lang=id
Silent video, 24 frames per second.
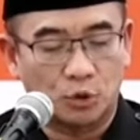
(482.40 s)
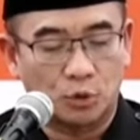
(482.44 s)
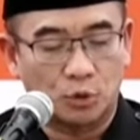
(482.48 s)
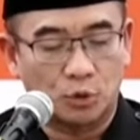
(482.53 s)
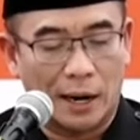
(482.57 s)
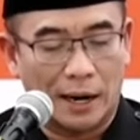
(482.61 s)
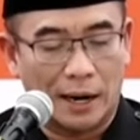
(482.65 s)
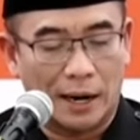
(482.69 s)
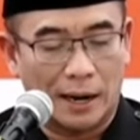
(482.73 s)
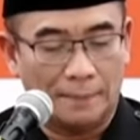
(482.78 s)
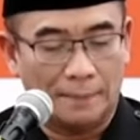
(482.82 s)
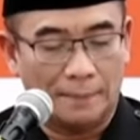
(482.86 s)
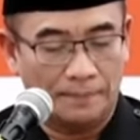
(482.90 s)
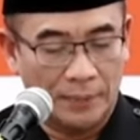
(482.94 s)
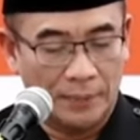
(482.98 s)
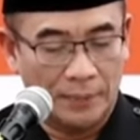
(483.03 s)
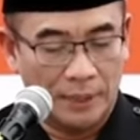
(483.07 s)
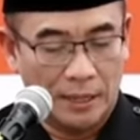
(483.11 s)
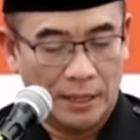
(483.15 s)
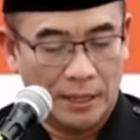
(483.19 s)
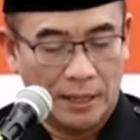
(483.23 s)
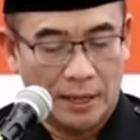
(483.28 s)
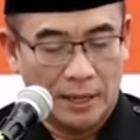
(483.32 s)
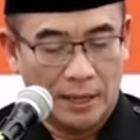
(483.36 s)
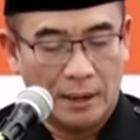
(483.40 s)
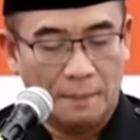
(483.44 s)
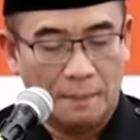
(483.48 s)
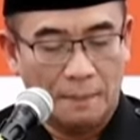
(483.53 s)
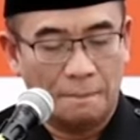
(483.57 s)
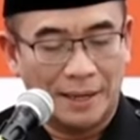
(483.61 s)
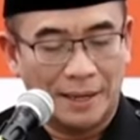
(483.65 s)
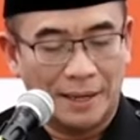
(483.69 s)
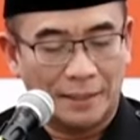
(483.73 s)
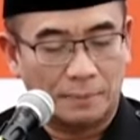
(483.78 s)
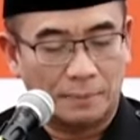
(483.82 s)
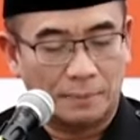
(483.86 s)
suara.
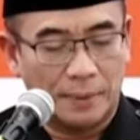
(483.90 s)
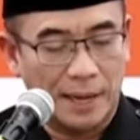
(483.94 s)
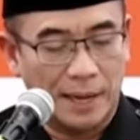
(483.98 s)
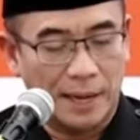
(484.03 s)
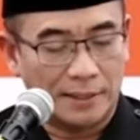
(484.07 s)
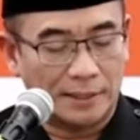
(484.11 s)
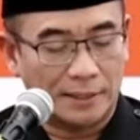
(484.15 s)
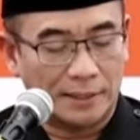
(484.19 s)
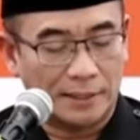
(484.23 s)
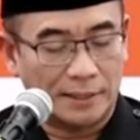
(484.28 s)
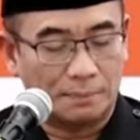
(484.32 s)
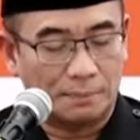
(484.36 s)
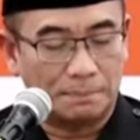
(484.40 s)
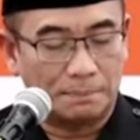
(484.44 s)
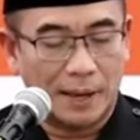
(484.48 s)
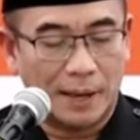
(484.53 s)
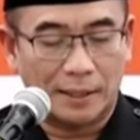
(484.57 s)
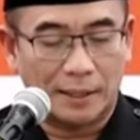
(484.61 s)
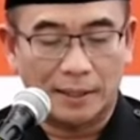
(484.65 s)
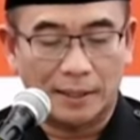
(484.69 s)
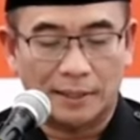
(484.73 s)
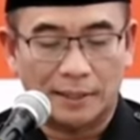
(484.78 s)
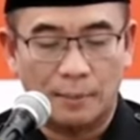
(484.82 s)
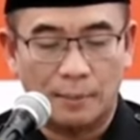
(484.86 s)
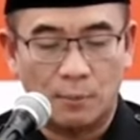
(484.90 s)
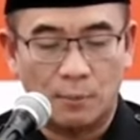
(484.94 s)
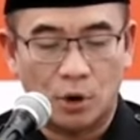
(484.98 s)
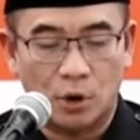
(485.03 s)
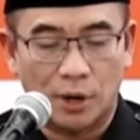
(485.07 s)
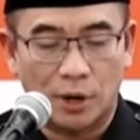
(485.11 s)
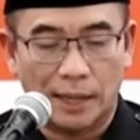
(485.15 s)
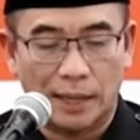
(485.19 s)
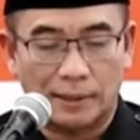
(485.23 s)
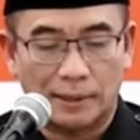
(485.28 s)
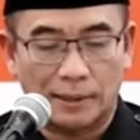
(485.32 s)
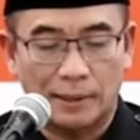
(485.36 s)
14. Partai
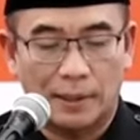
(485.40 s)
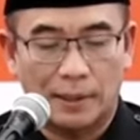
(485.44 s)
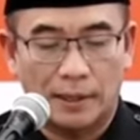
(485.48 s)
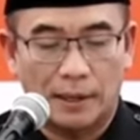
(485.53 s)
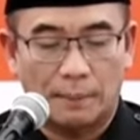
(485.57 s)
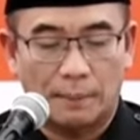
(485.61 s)
Demokrat,